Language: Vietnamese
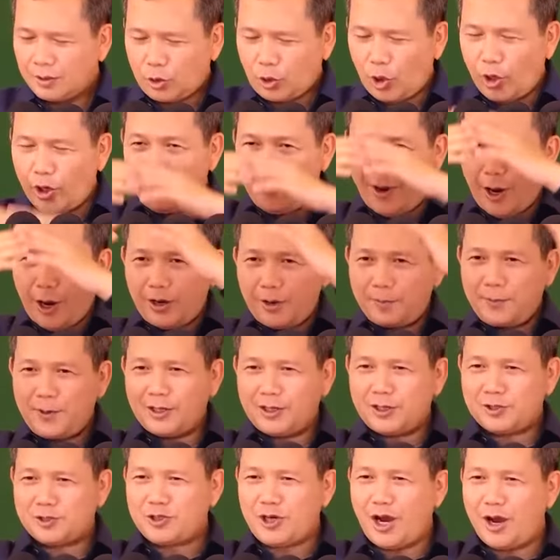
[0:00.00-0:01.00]
coi mau cái
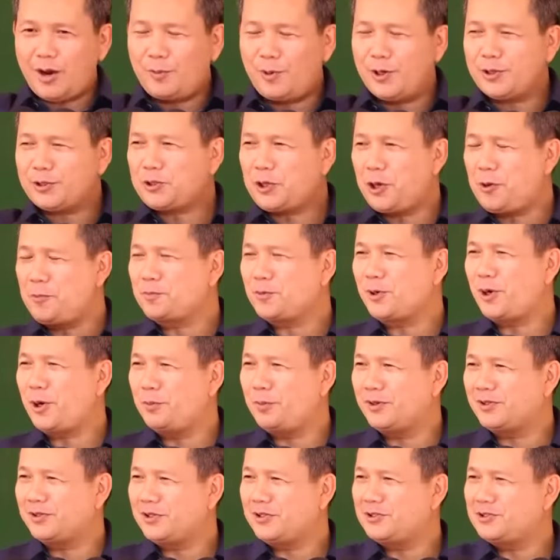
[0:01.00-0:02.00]
miếng cái chọ môi tôm con
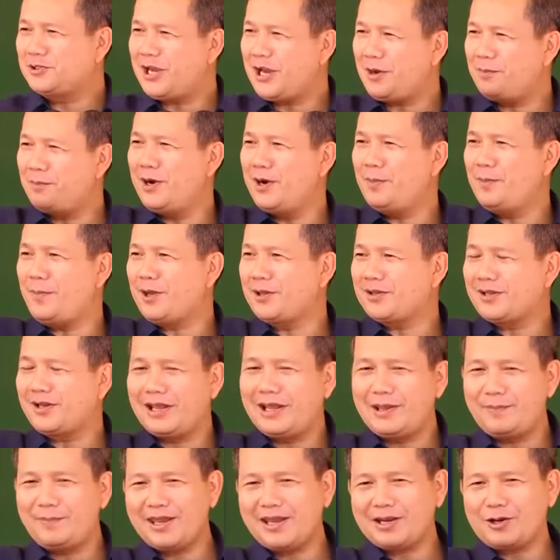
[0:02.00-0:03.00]
ông còn dân chạm mưa mau từ
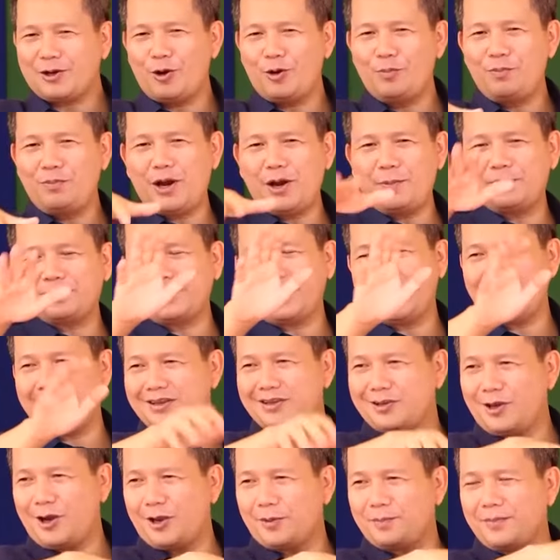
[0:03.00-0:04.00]
lê mê công mập sai
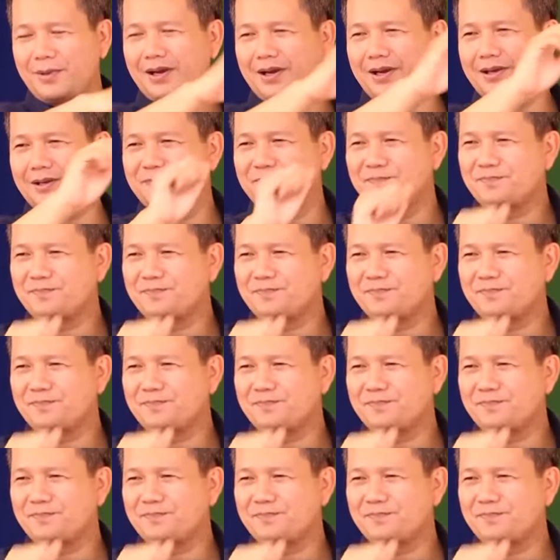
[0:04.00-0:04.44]
ion mưa ấy